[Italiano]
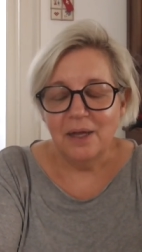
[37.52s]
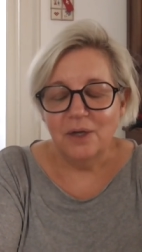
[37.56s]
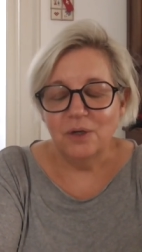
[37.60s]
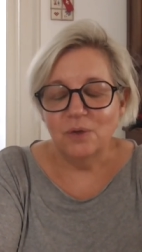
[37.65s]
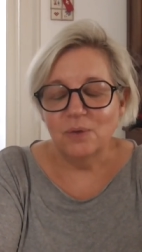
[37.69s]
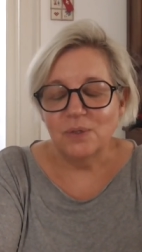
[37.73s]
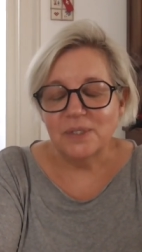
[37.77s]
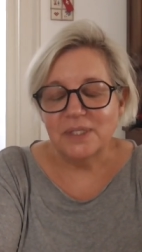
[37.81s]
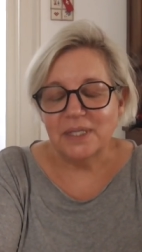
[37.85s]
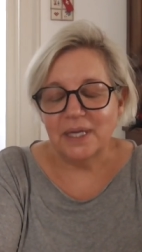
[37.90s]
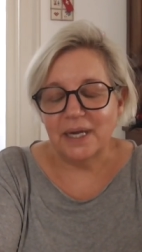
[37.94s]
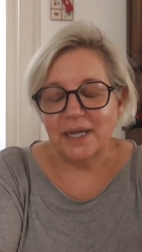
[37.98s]

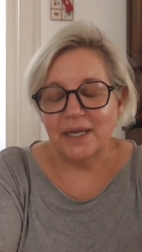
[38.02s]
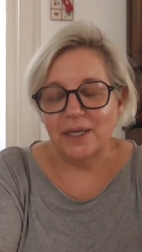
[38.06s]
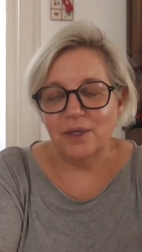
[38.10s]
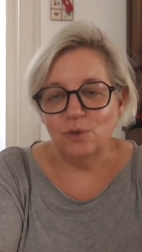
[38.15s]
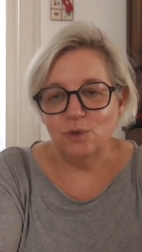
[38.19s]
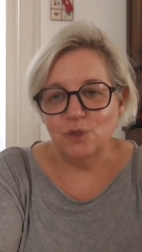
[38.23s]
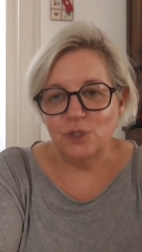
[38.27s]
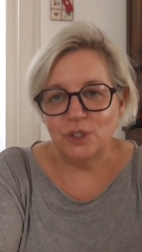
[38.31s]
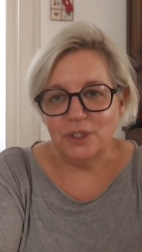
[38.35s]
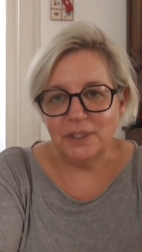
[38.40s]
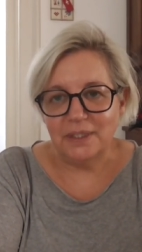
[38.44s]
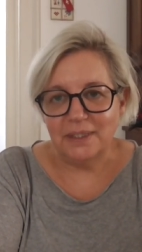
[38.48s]
non sarei
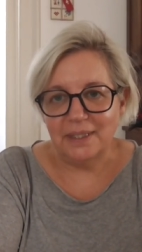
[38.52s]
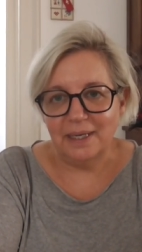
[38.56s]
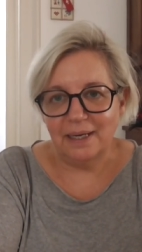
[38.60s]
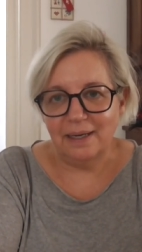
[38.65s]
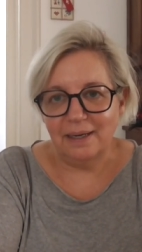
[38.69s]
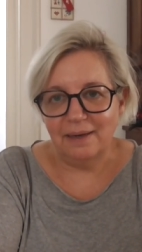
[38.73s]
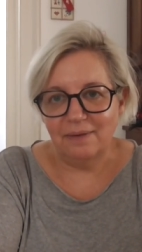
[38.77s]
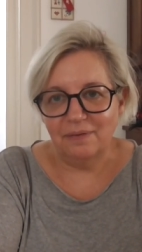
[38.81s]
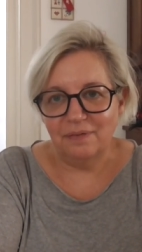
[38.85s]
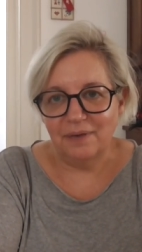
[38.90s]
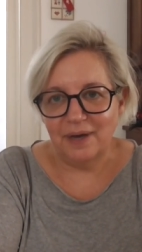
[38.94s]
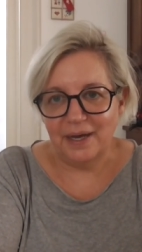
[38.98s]

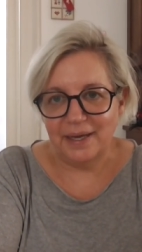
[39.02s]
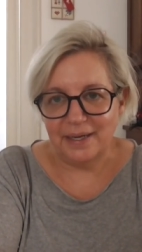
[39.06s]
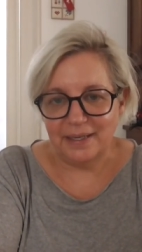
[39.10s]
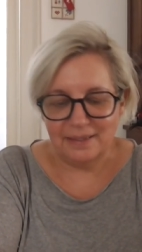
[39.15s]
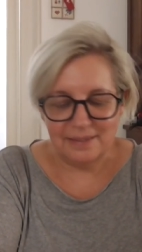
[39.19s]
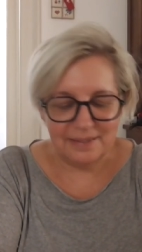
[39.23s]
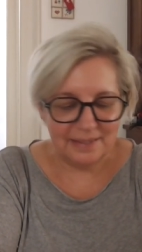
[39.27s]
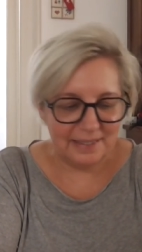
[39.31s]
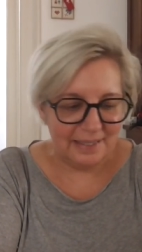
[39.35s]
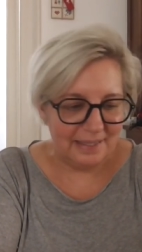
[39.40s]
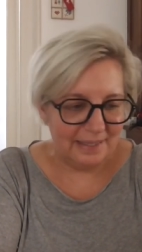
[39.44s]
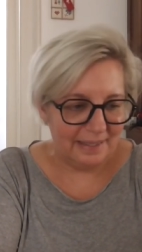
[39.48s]
riuscita a
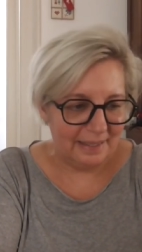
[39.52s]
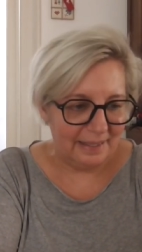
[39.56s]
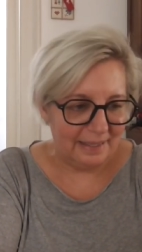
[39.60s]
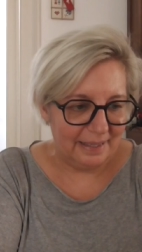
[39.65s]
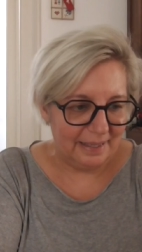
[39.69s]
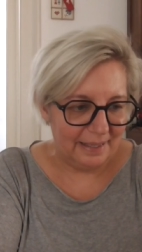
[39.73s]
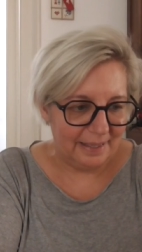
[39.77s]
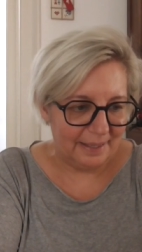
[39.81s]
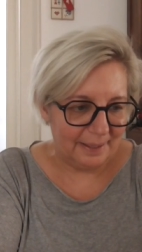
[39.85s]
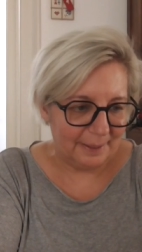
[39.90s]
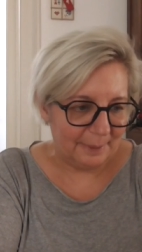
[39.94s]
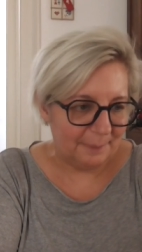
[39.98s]
fare
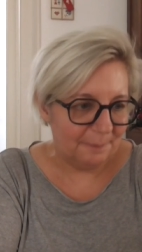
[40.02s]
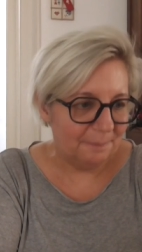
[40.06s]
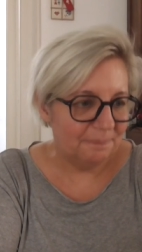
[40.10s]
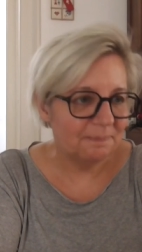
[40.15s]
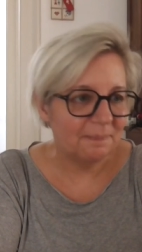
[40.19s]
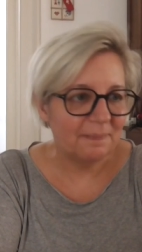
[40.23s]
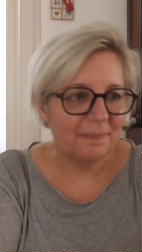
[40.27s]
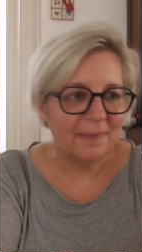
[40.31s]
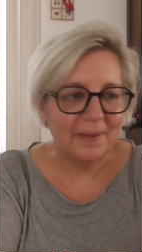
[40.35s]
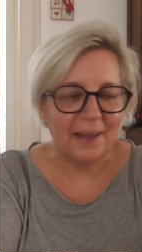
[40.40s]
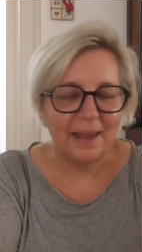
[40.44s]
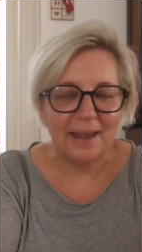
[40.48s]
skincare
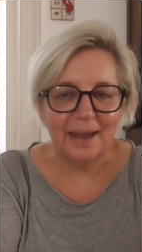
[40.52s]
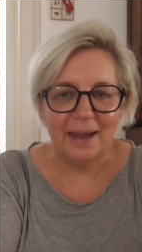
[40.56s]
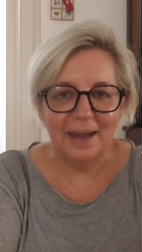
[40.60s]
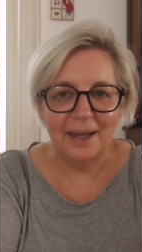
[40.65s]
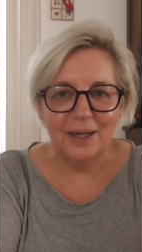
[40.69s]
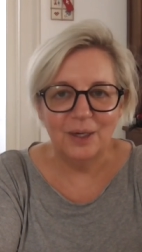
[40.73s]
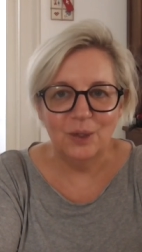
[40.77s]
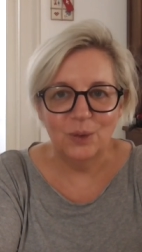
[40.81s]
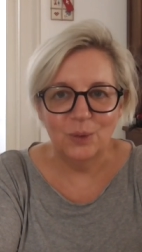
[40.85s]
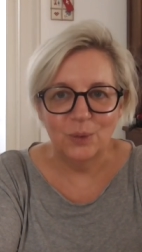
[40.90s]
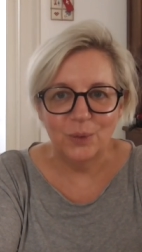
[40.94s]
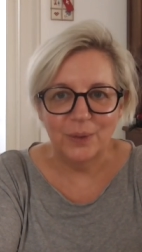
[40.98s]

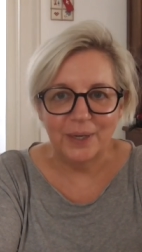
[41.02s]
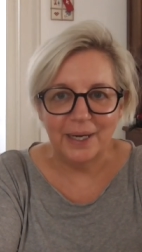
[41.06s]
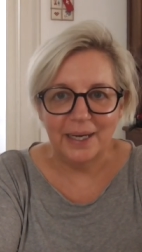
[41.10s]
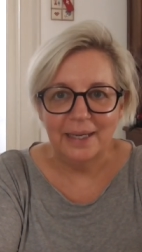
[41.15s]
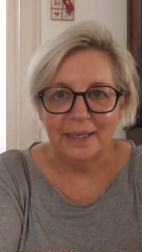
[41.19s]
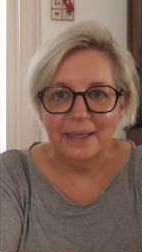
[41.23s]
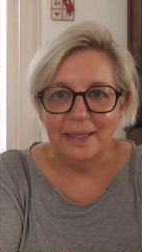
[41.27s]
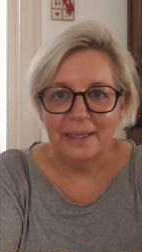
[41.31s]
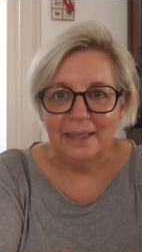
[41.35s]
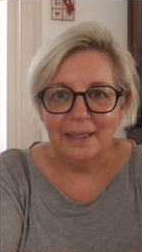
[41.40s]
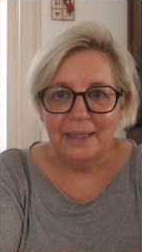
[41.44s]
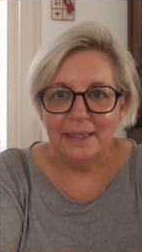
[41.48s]
allora
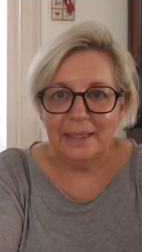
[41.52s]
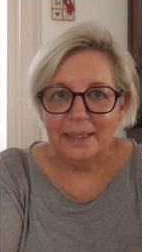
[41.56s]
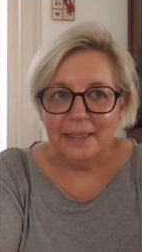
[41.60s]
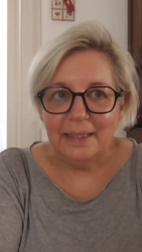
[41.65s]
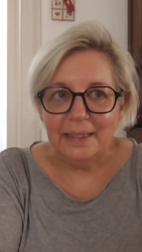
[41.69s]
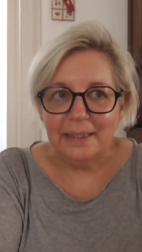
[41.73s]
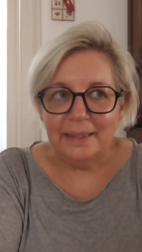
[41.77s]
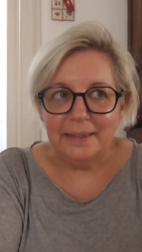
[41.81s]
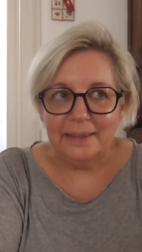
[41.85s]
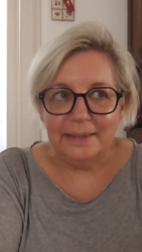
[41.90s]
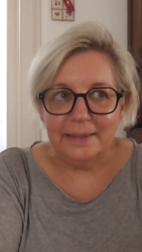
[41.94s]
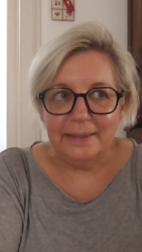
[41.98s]

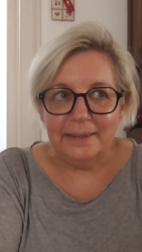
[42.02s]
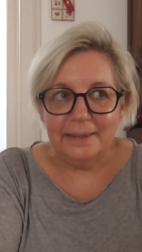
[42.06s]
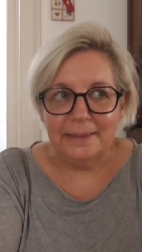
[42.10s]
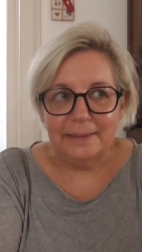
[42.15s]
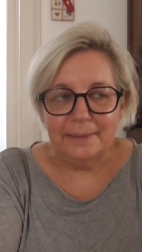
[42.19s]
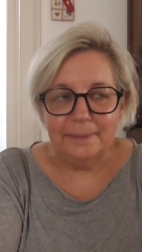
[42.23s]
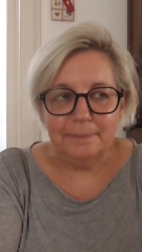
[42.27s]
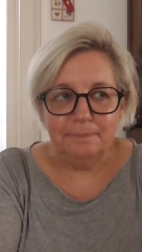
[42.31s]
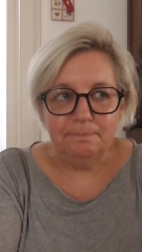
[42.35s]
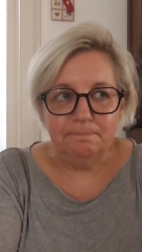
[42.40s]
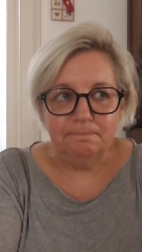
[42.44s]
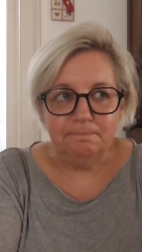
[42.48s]

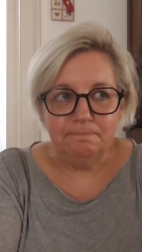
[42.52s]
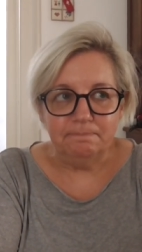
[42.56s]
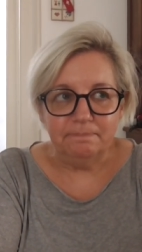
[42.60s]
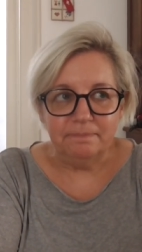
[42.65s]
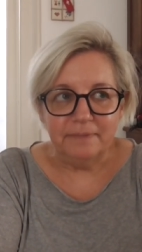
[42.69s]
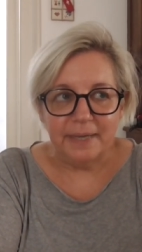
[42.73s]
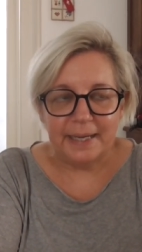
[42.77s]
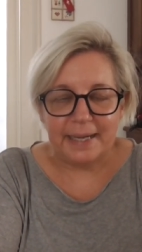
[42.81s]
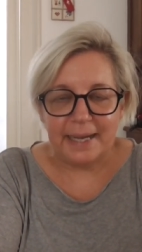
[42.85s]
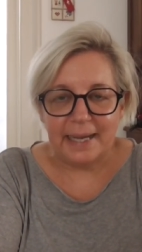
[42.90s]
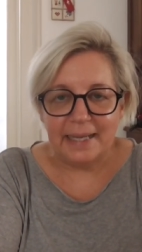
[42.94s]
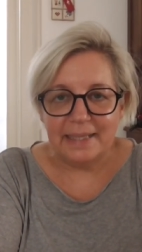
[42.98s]
ehm,
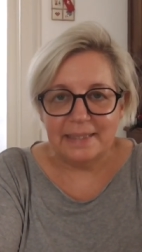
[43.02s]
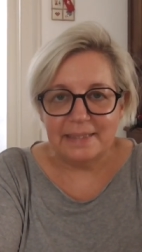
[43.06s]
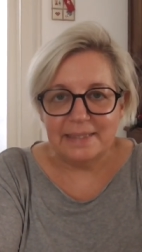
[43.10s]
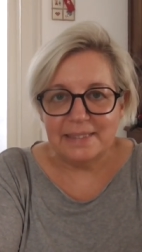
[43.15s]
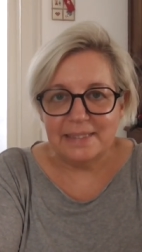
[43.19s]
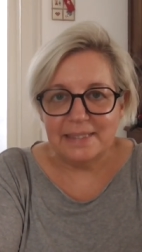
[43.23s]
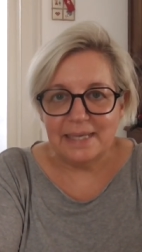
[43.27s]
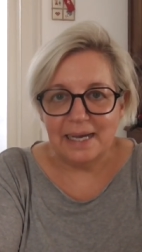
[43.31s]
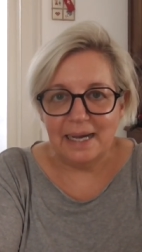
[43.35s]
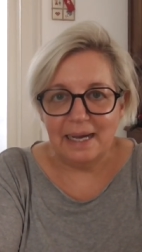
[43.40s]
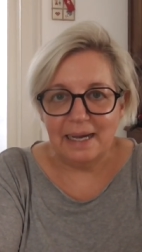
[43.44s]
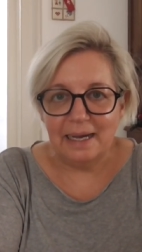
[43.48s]

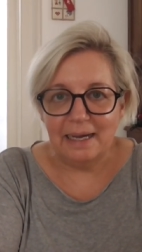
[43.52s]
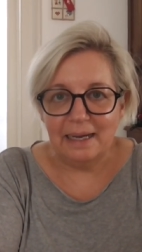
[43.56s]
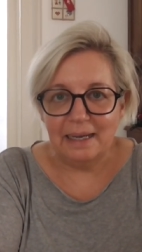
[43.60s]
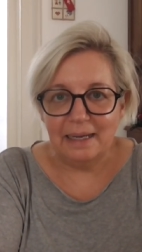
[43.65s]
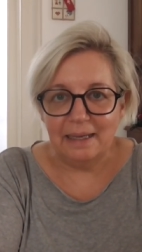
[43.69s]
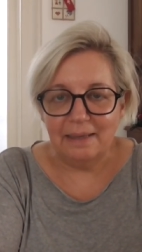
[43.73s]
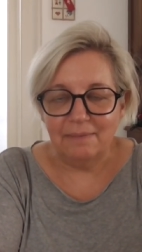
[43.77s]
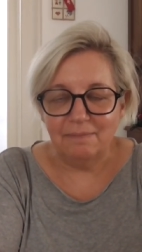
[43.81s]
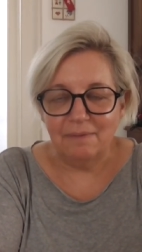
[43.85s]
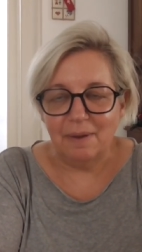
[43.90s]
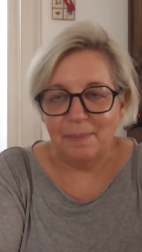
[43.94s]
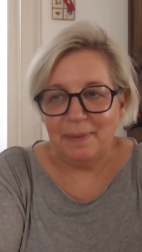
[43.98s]

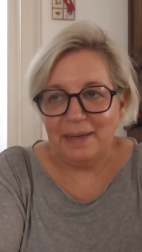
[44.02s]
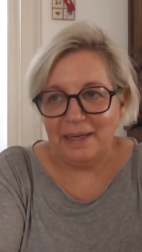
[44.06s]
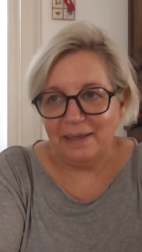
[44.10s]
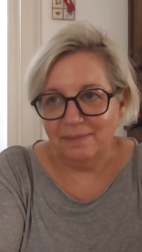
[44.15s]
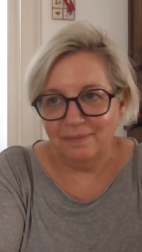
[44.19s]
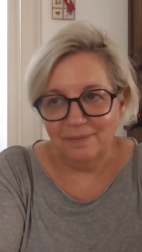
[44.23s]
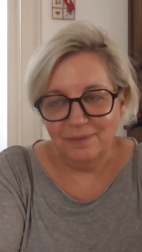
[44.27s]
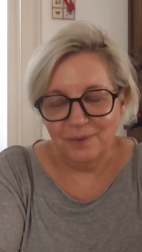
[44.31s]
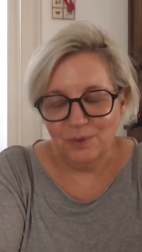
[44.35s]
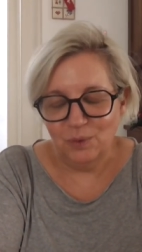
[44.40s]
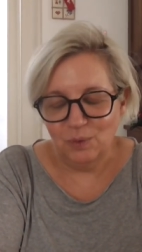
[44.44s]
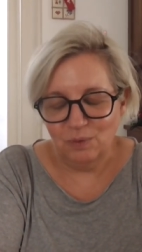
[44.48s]
vacanza vabbè
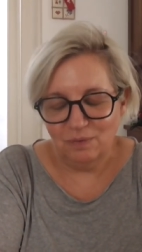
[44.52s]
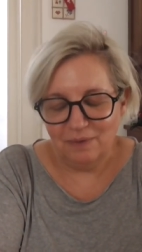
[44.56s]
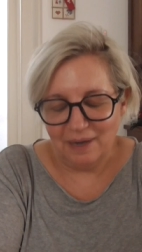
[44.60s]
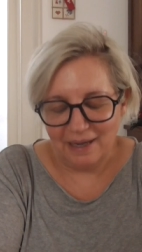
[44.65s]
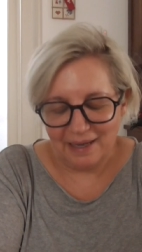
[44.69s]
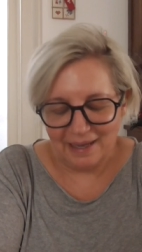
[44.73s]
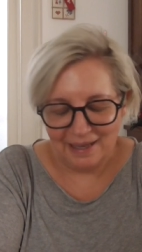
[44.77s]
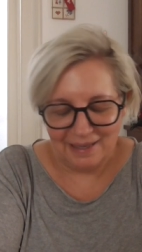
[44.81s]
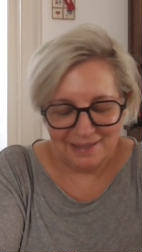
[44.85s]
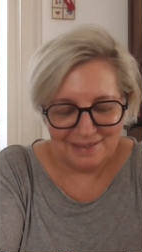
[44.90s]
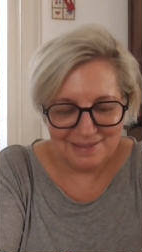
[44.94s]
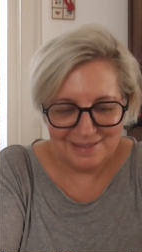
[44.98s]
non
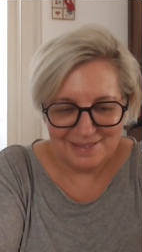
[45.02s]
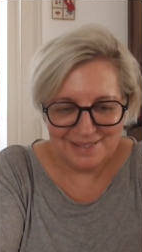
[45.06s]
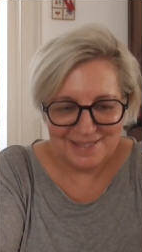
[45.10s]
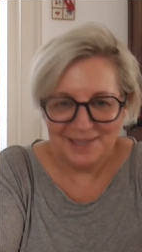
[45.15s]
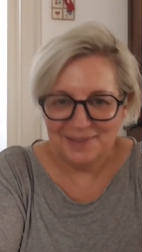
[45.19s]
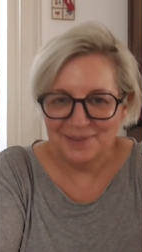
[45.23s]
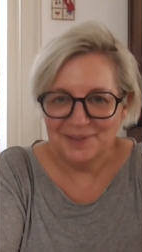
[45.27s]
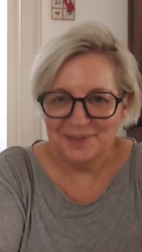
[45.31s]
vacanza